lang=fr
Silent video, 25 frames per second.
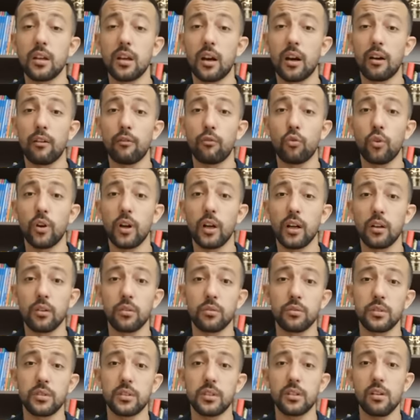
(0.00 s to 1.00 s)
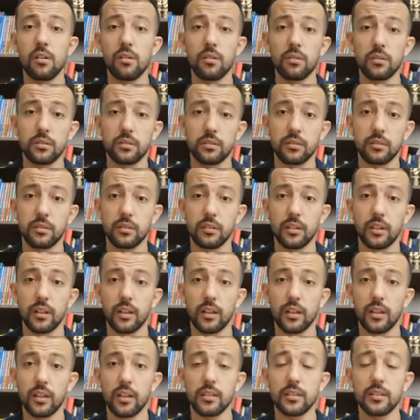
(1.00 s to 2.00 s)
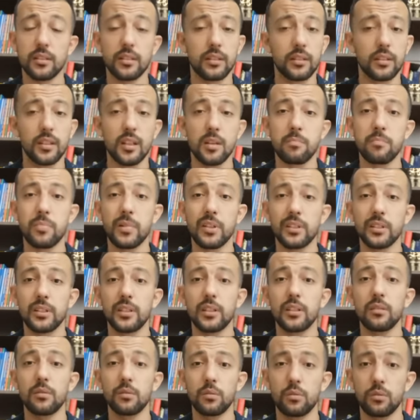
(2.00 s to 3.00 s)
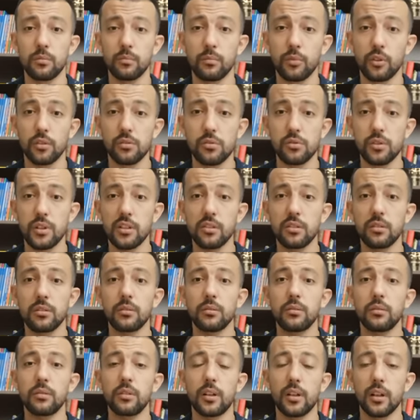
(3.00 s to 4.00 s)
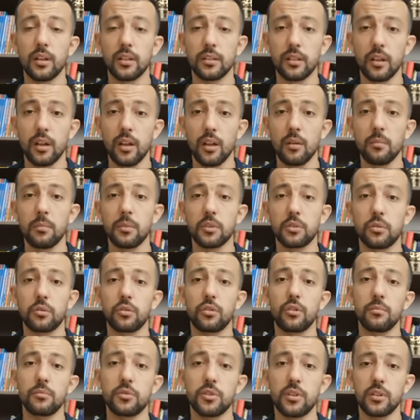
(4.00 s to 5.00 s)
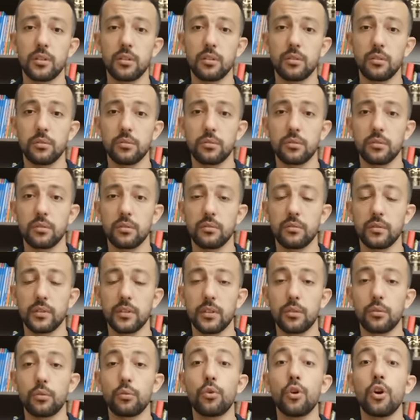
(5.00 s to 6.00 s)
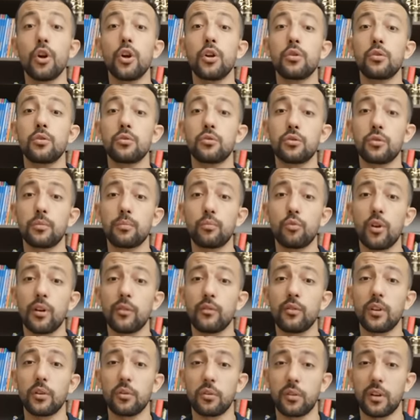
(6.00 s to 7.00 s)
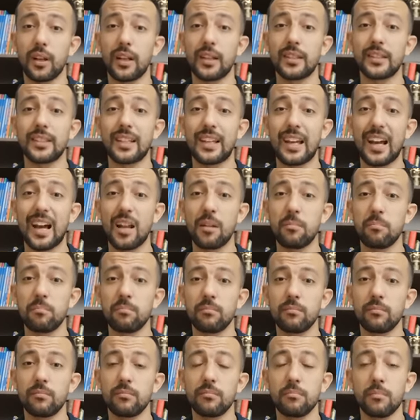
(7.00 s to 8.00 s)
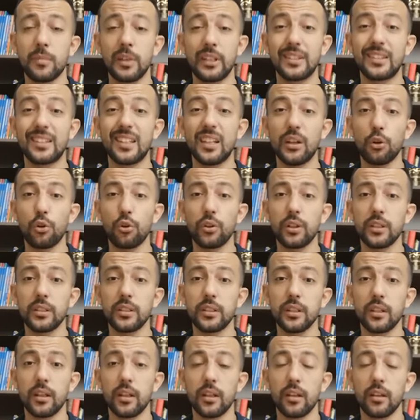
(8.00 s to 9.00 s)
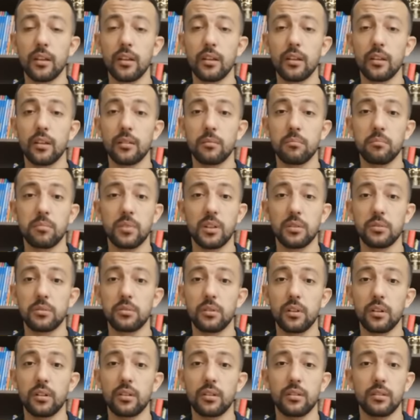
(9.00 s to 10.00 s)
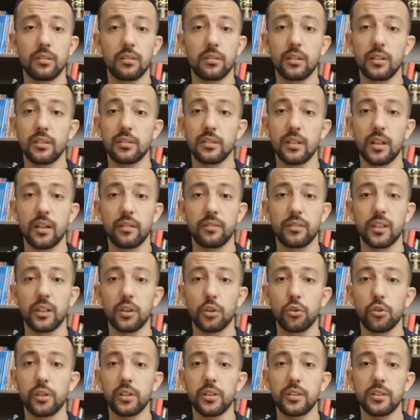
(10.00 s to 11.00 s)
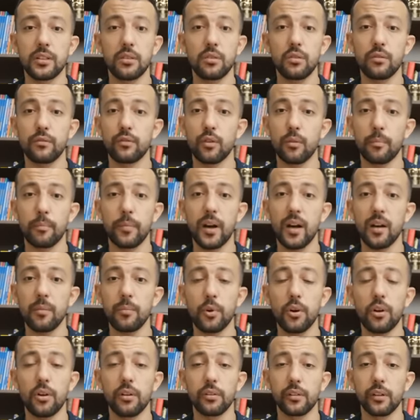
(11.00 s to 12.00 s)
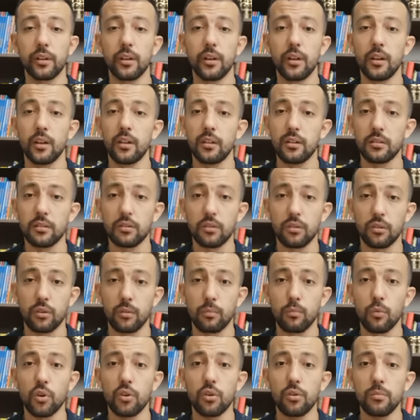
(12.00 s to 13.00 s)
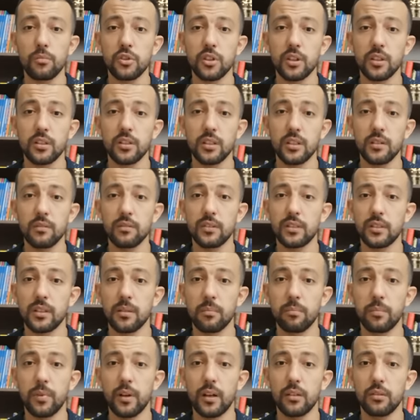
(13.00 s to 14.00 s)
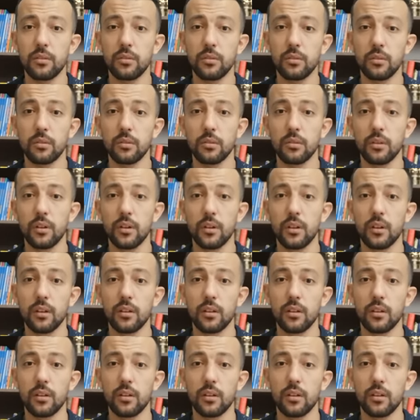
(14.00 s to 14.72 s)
avoir le silence dans la classe n'est pas signe d'une bonne gestion de classe. Parce que comme j'ai dit dans une autre vidéo, je peux avoir une classe calme, mais terrorisée. Bien sûr, des élèves terrorisés ne vont pas apprendre. Donc mon objectif, c'est pas de